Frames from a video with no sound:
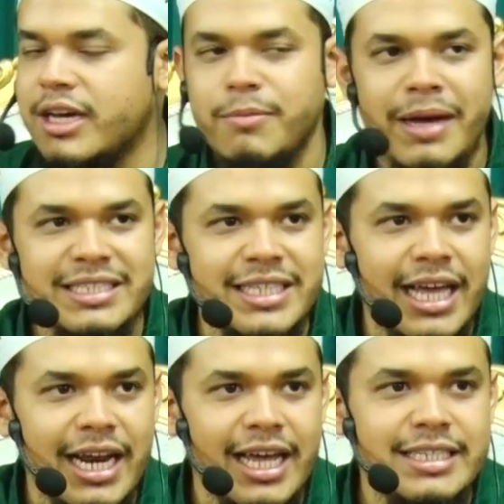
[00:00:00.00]

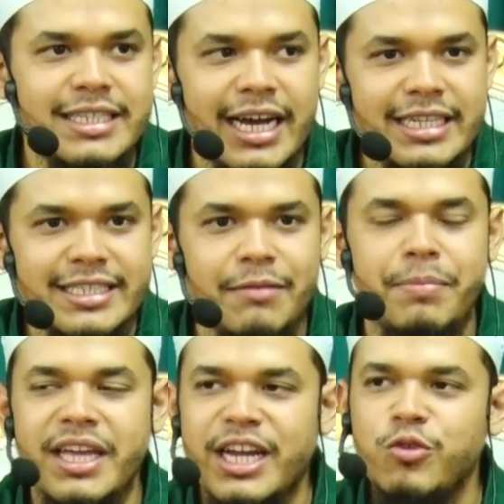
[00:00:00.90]
masalah jangan
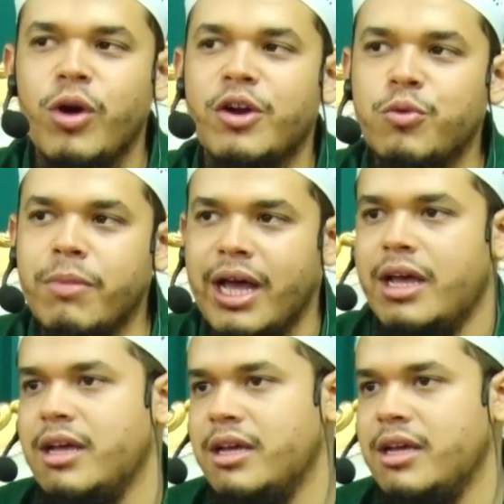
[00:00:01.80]
sampai keluar rumah.